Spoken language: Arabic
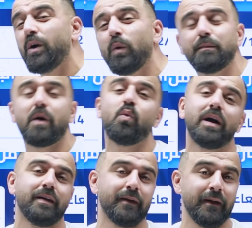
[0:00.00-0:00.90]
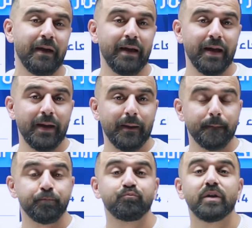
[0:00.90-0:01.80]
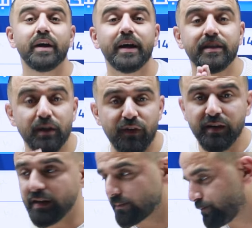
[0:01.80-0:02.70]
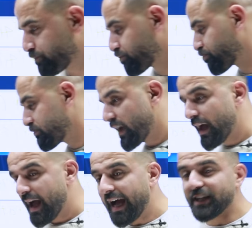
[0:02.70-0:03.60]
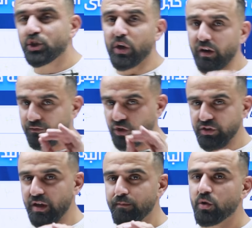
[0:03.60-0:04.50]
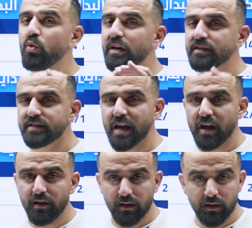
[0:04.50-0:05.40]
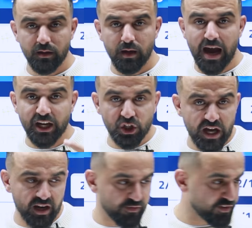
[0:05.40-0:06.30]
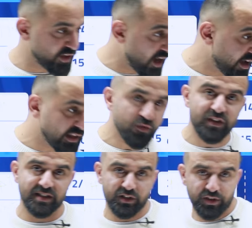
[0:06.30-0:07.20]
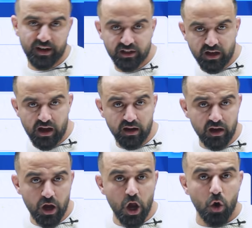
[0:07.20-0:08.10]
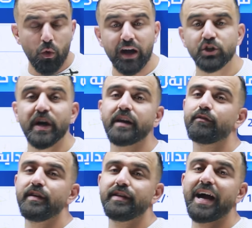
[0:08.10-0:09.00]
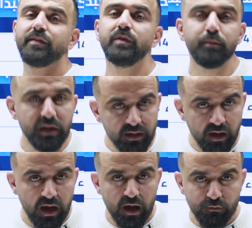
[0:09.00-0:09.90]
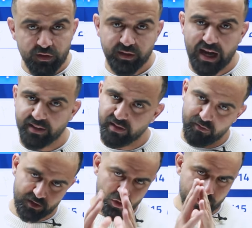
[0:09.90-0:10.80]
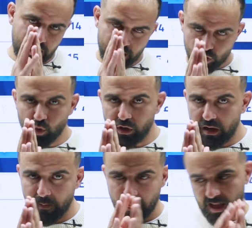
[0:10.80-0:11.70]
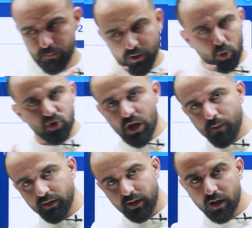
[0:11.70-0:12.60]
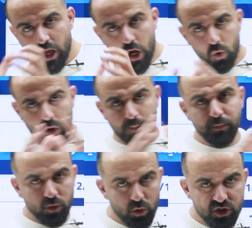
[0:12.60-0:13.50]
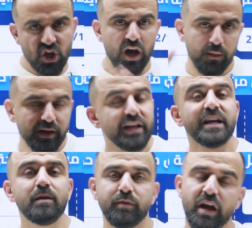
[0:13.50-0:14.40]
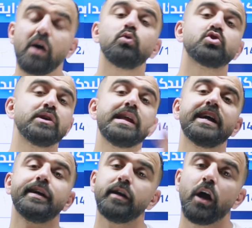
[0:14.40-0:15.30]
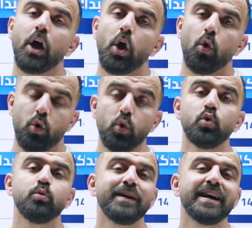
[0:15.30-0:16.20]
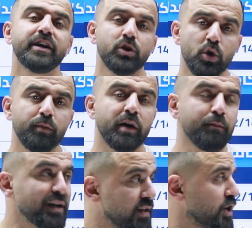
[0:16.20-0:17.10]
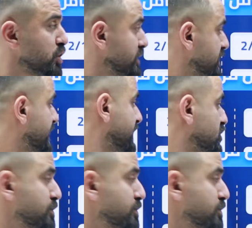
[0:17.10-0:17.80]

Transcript: اول باول اتفقنا حتشرف جدا بكل انسان حيشارك في انطلاقه الفصل الدراسي هاي وحيشارك في تحدي مين؟ في تحدي الفجر، ارجوكي خبري كل صحباتك وخبر كل اصحابك علمي او صناعي وكونوا معي يوم 14 2 يا